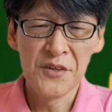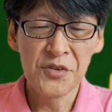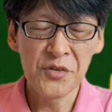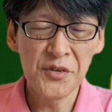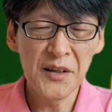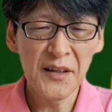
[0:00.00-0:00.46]

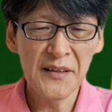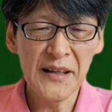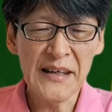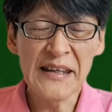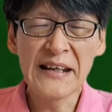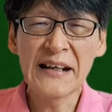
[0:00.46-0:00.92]
その中
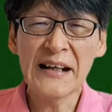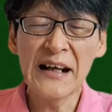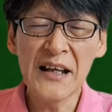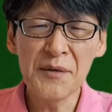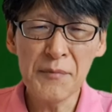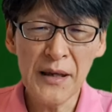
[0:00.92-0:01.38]
で1
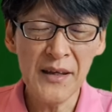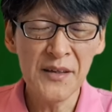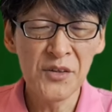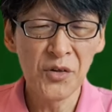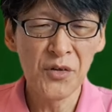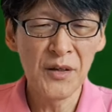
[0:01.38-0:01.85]
回目
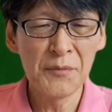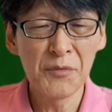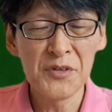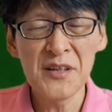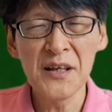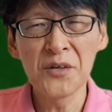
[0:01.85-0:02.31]
の、えー、
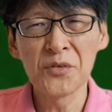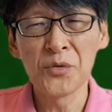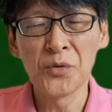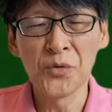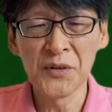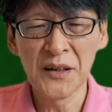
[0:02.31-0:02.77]
もう最後
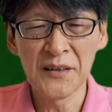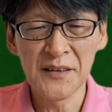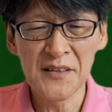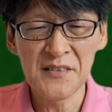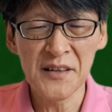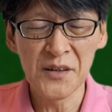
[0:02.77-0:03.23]
の方なん
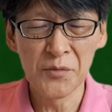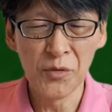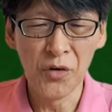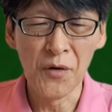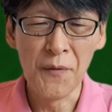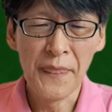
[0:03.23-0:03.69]
ですけど
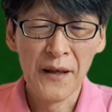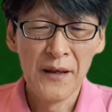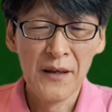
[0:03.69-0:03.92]
も、